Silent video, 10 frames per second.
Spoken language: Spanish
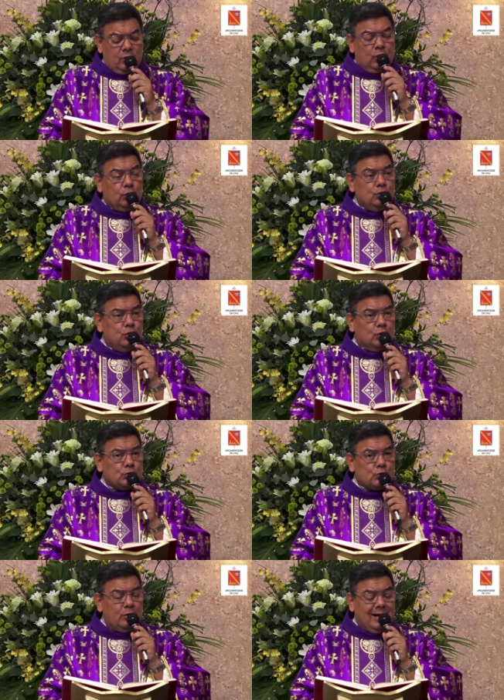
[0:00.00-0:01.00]
yo
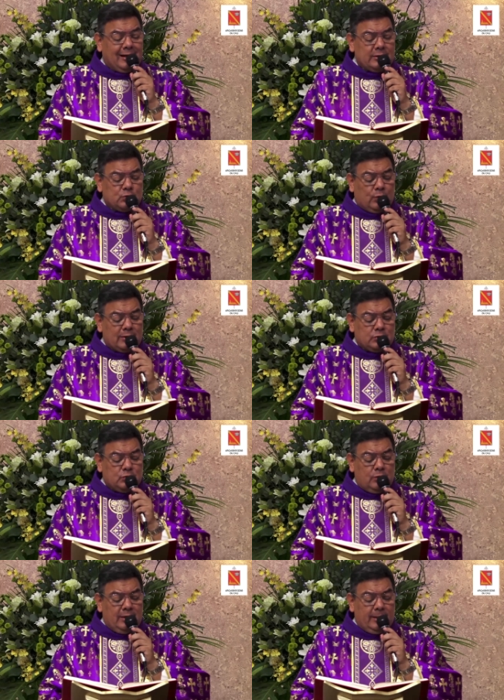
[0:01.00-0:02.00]
soy la
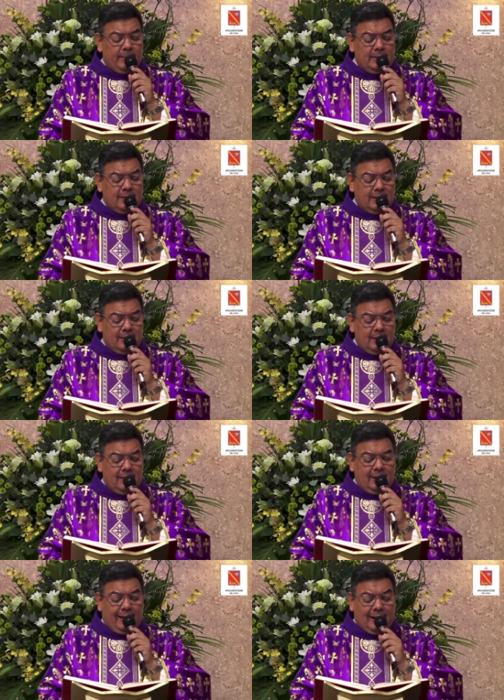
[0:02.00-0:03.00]
resurrección y la vida,
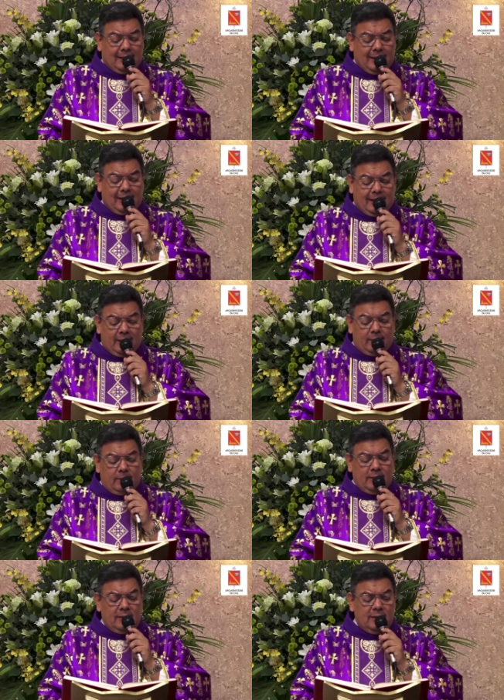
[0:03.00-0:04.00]
el que cree en
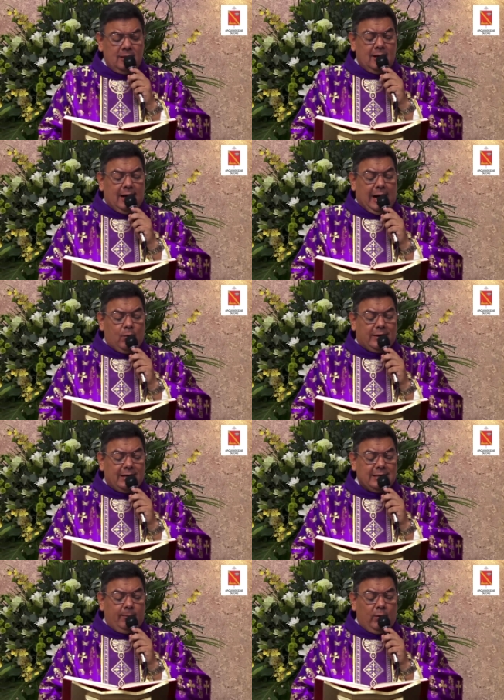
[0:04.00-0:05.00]
mí, aunque
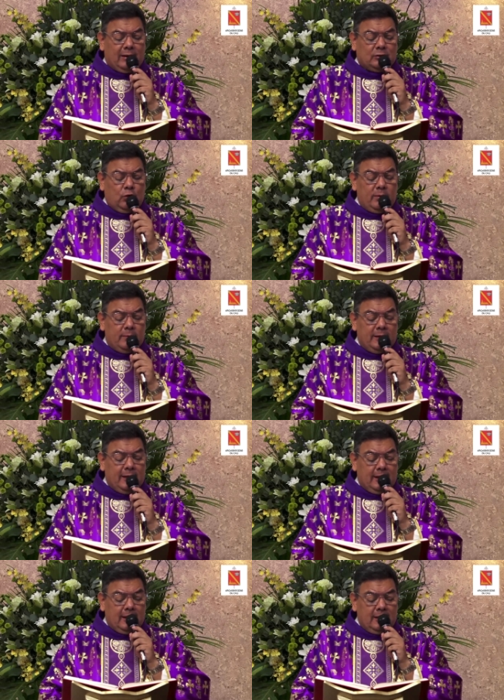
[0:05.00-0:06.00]
haya muerto,
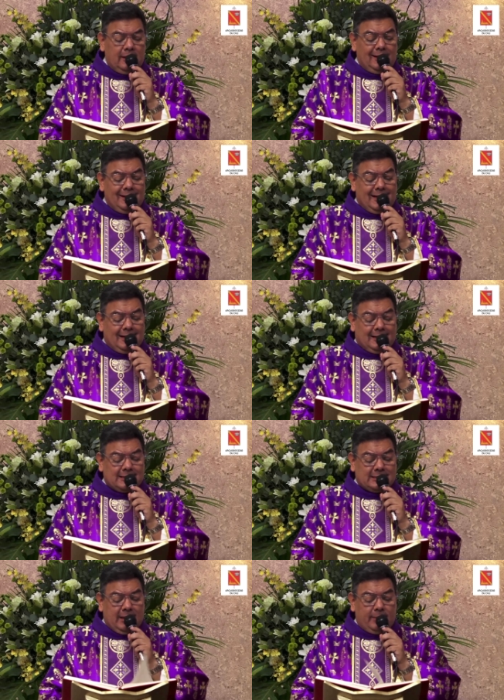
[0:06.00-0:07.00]
vivirá. Y el que
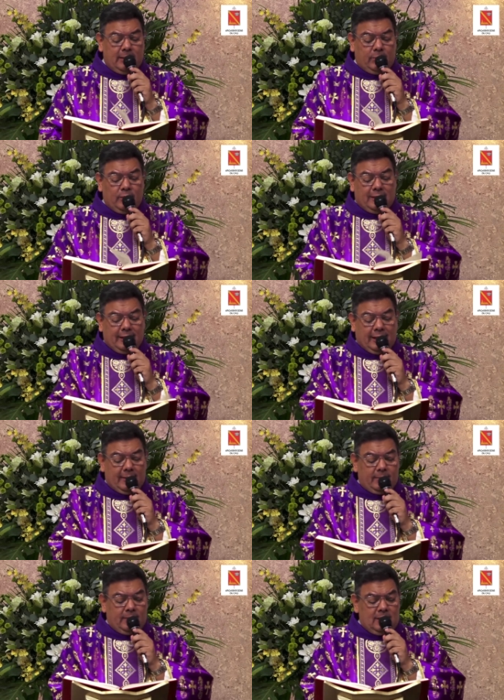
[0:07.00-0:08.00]
está vivo y cree
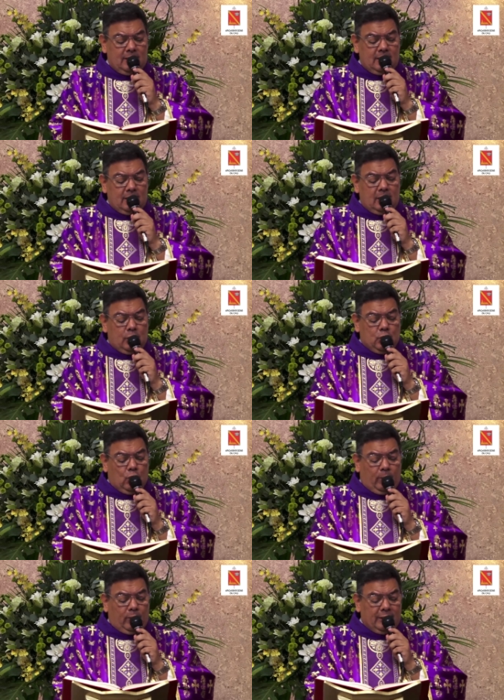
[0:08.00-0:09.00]
en mí, no
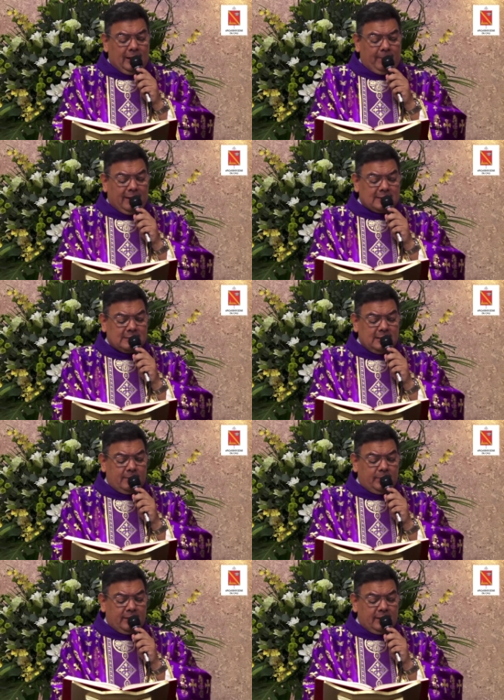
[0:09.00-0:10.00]
morirá para
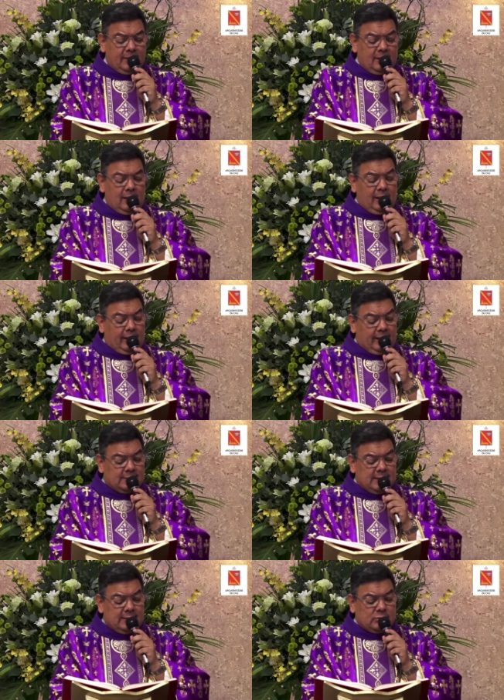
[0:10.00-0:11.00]
siempre. ¿Crees
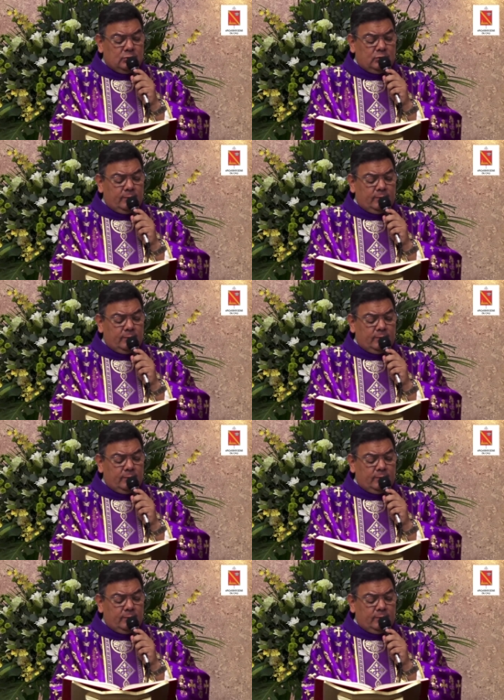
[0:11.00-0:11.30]
esto?